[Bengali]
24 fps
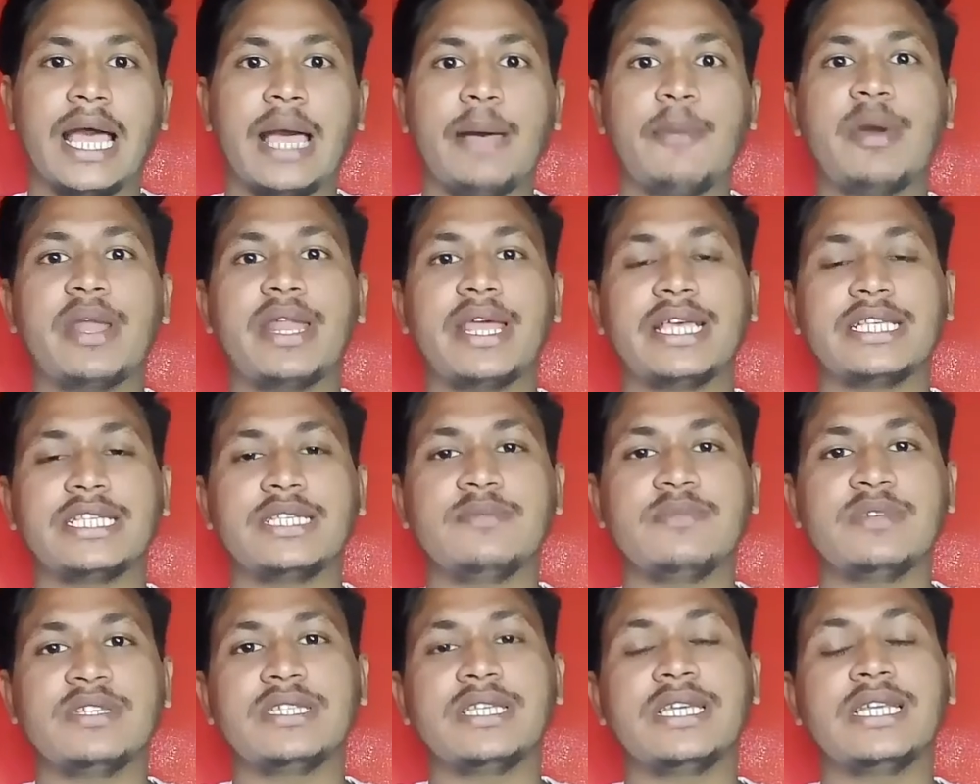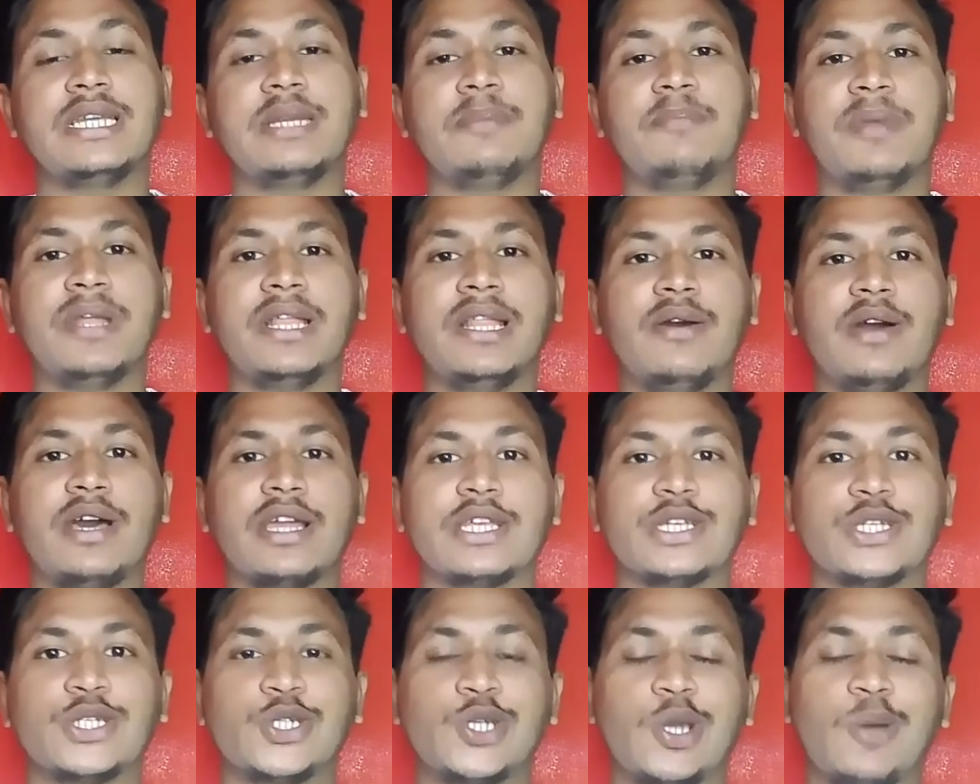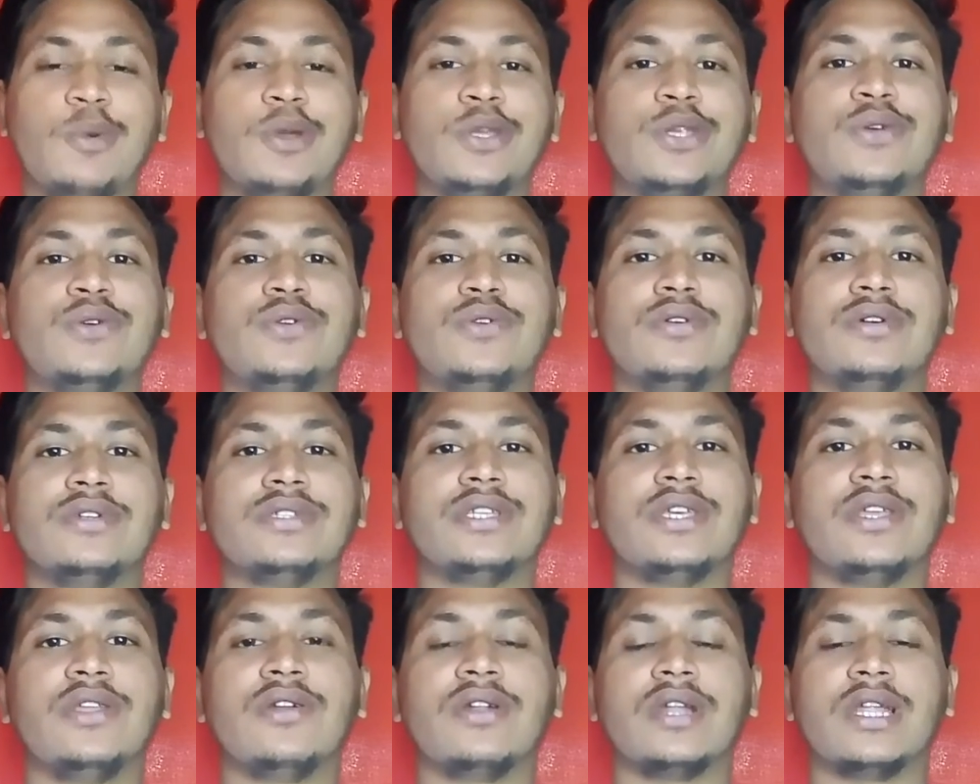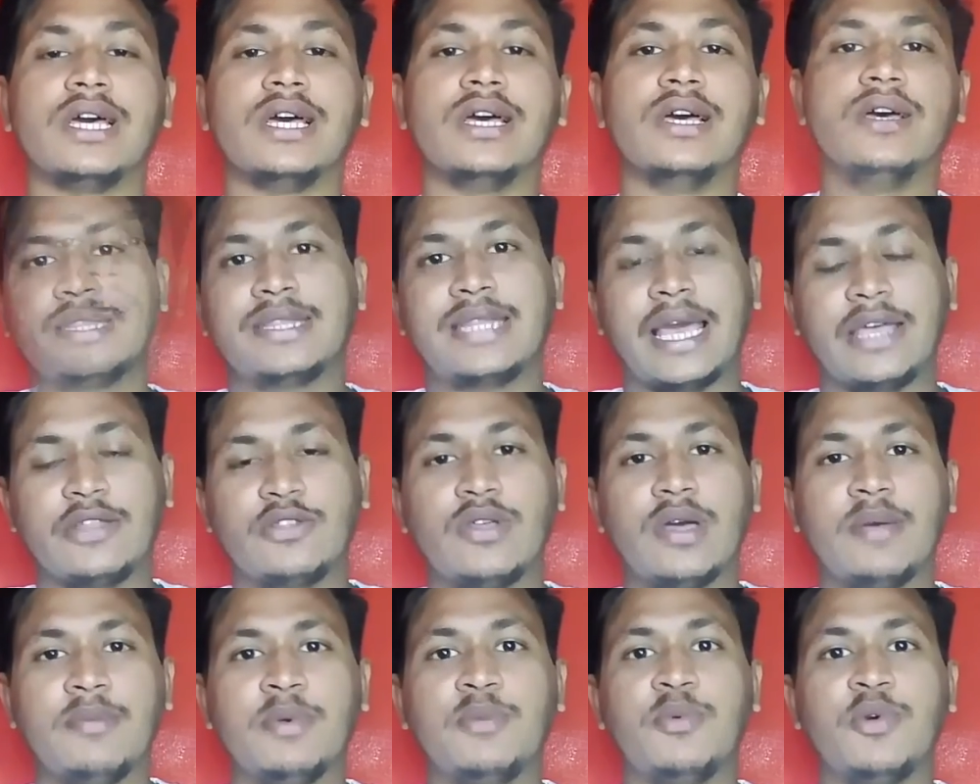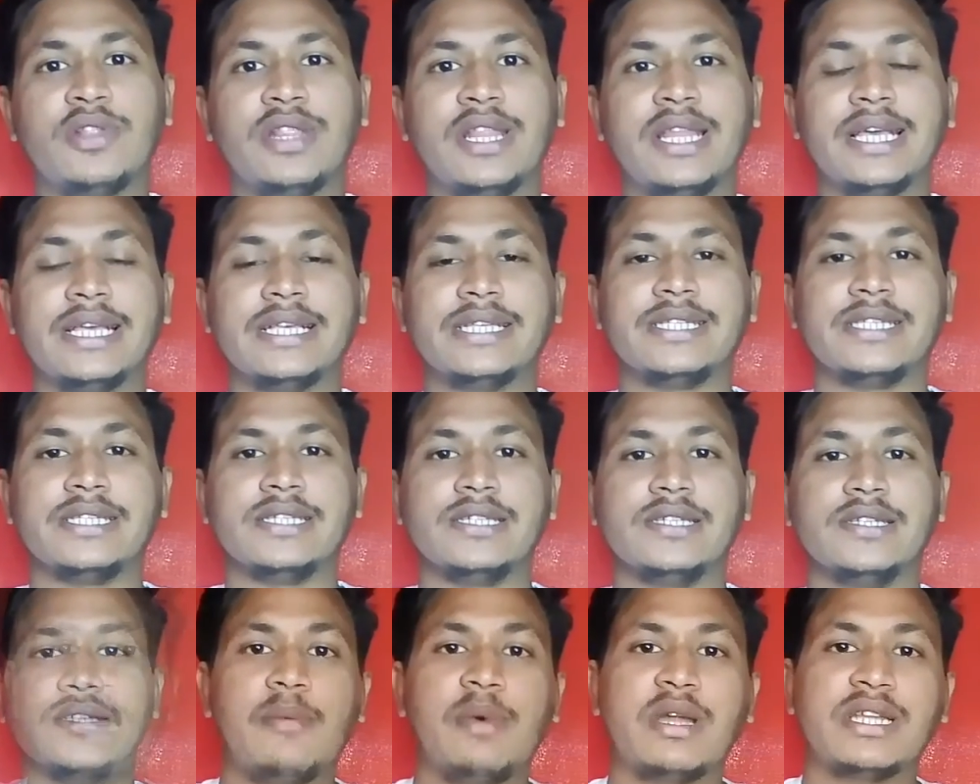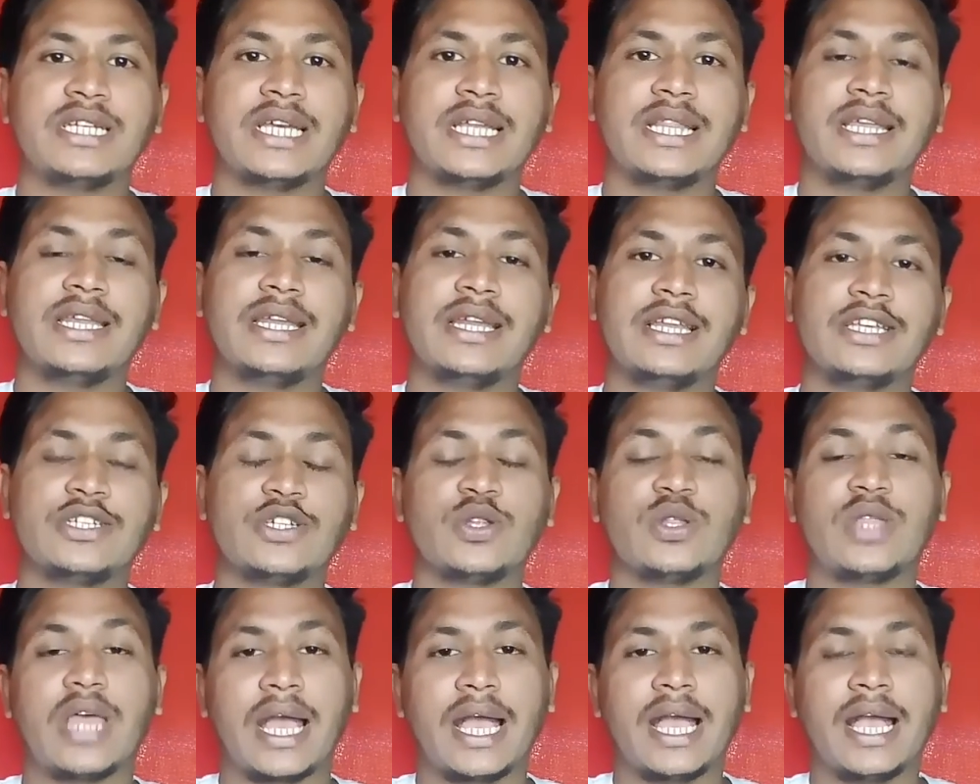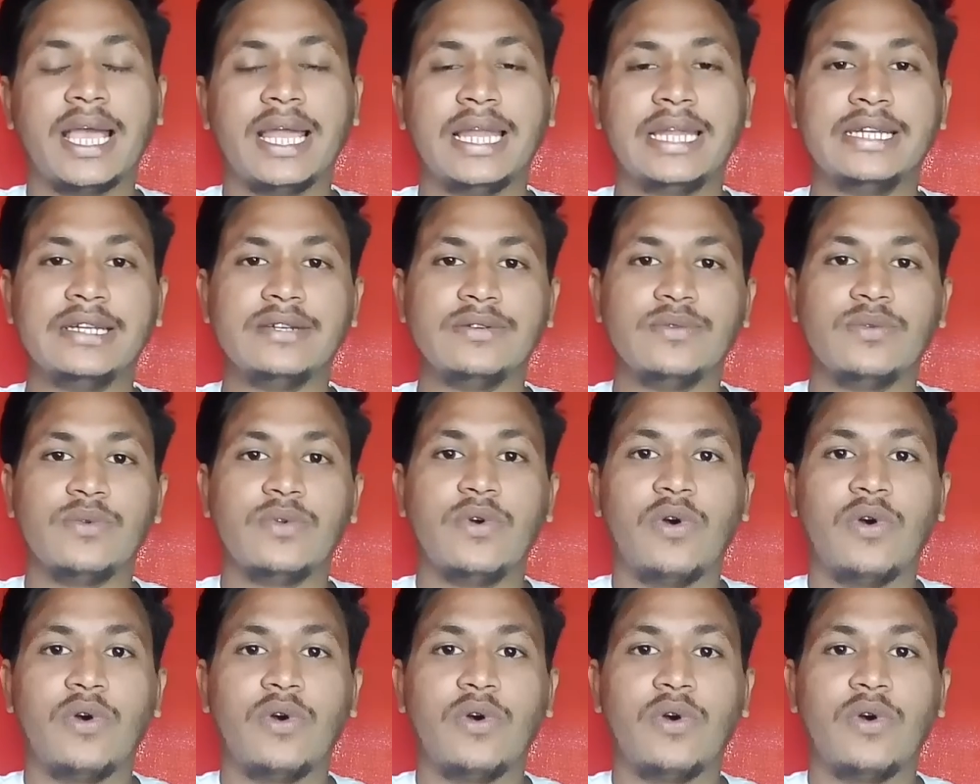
আমার এস এম এস এর রিপ্লাই দেওয়ার সময়টুকুও ছিল না তাই তো আমি বদলে গেছি আমার সাথে রিলেশন থাকাকালীন